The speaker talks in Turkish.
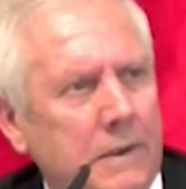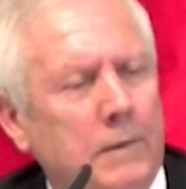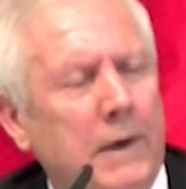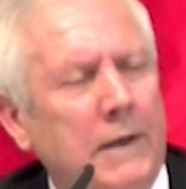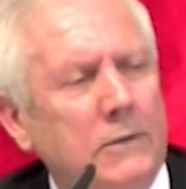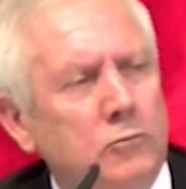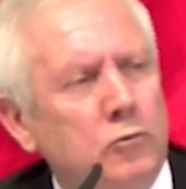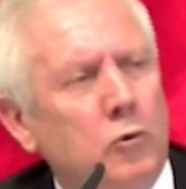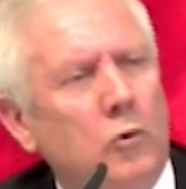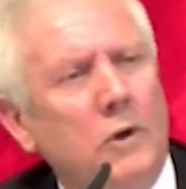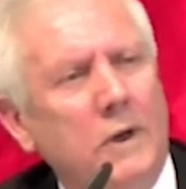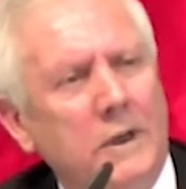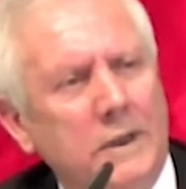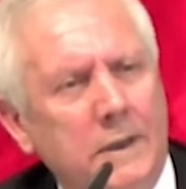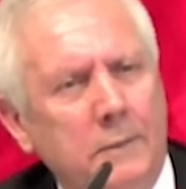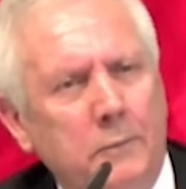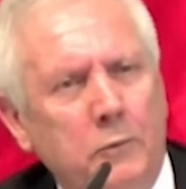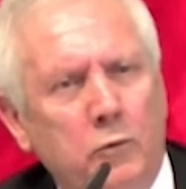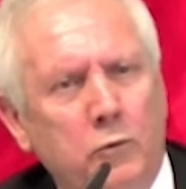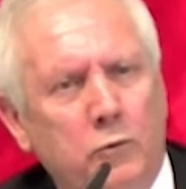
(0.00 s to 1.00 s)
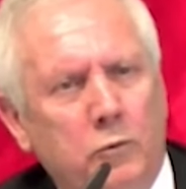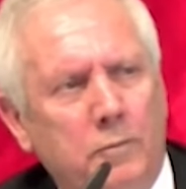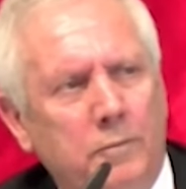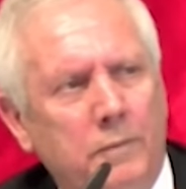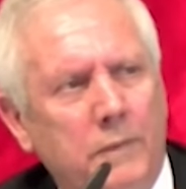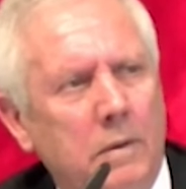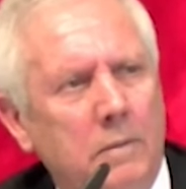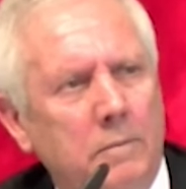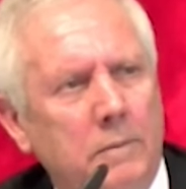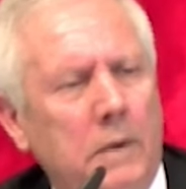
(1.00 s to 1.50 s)
Ben sokakta büyüdüm.
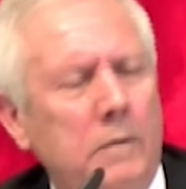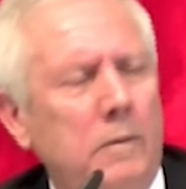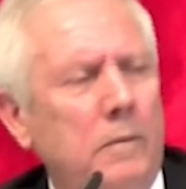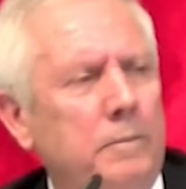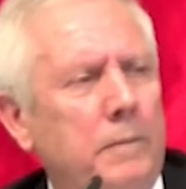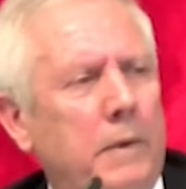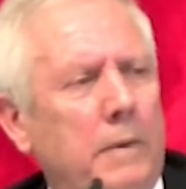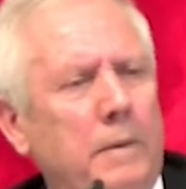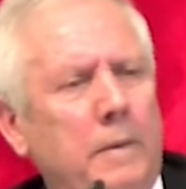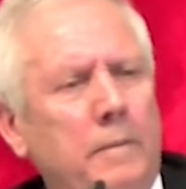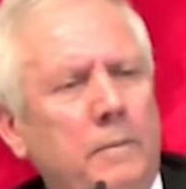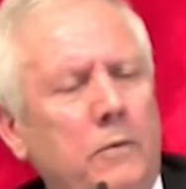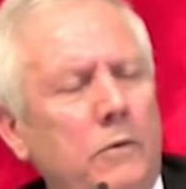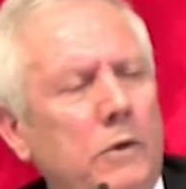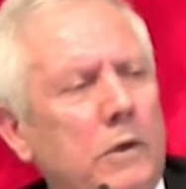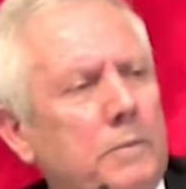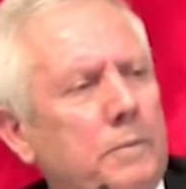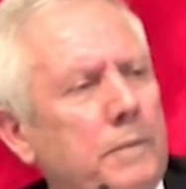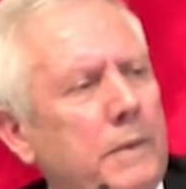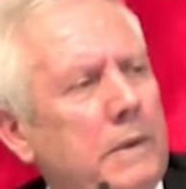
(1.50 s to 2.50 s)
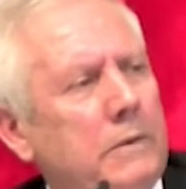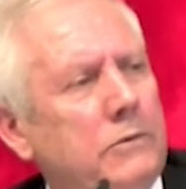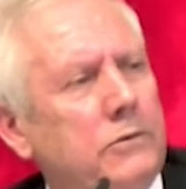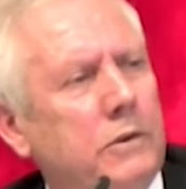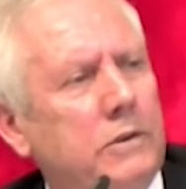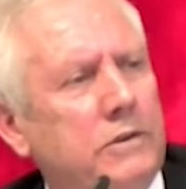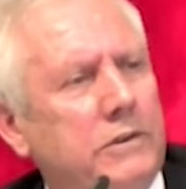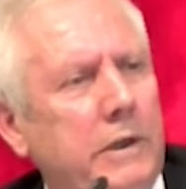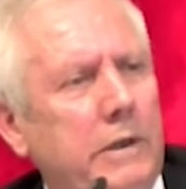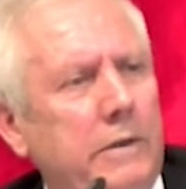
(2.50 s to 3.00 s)
Benim babam öğretmen,
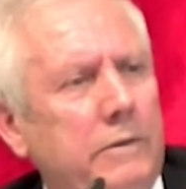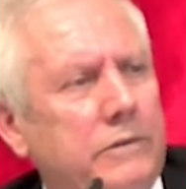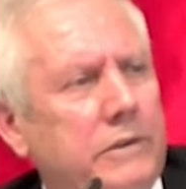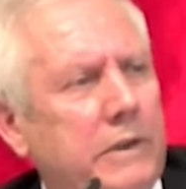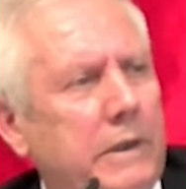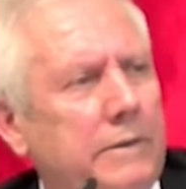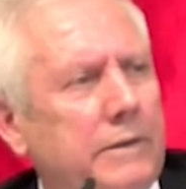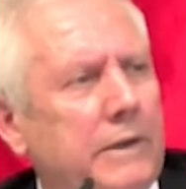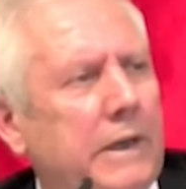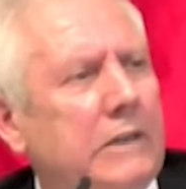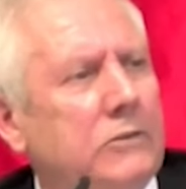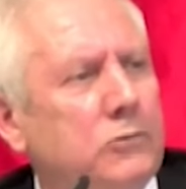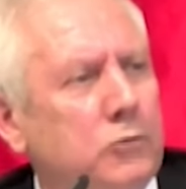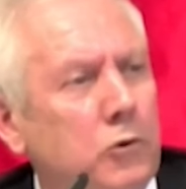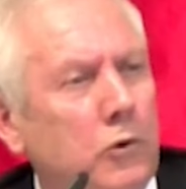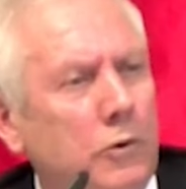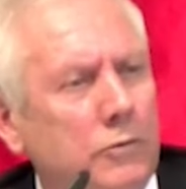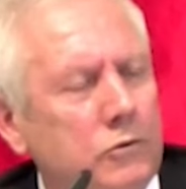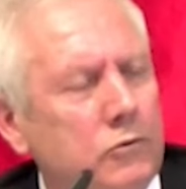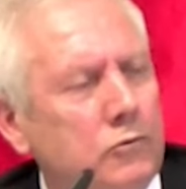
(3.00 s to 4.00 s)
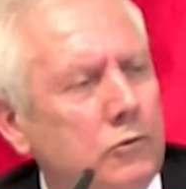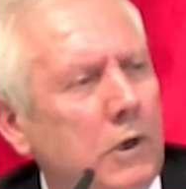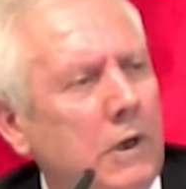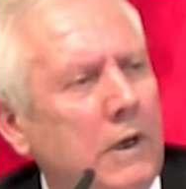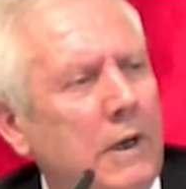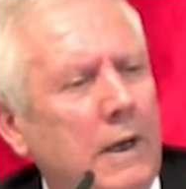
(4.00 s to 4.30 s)
işte şehir şehir geziyoruz.